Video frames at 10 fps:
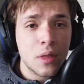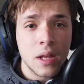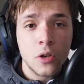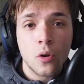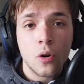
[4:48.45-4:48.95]

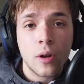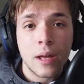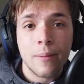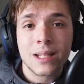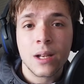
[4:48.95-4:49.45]
11, yo
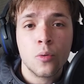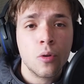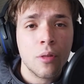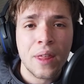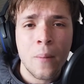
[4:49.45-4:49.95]
creo que va a ser
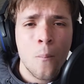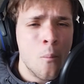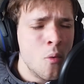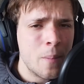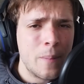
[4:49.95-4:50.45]
un 11
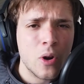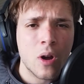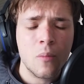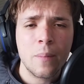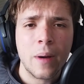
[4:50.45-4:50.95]
muy
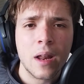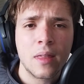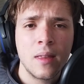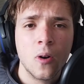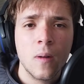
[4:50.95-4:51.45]
pero que muy
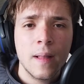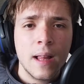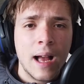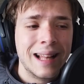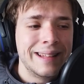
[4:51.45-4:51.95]
parecido
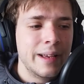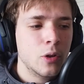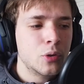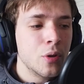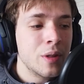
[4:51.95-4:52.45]
al
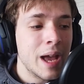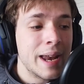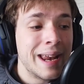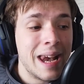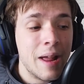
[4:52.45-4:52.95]
del otro
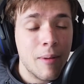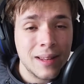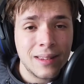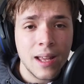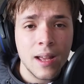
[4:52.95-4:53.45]
día en el
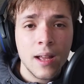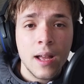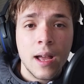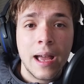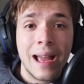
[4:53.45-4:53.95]

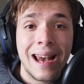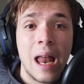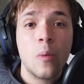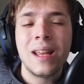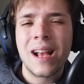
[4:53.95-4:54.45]
Levante. Eh,
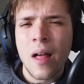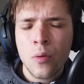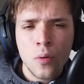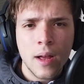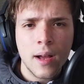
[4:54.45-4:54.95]
la
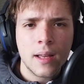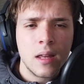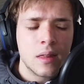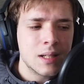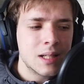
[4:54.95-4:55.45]
única duda
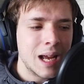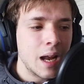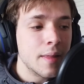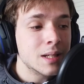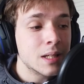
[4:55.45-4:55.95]
quizás
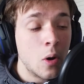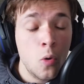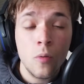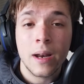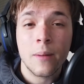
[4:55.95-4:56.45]
sea la de
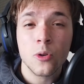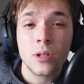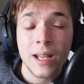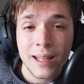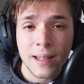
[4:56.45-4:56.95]
Saúl,
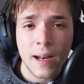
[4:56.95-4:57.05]
veremos si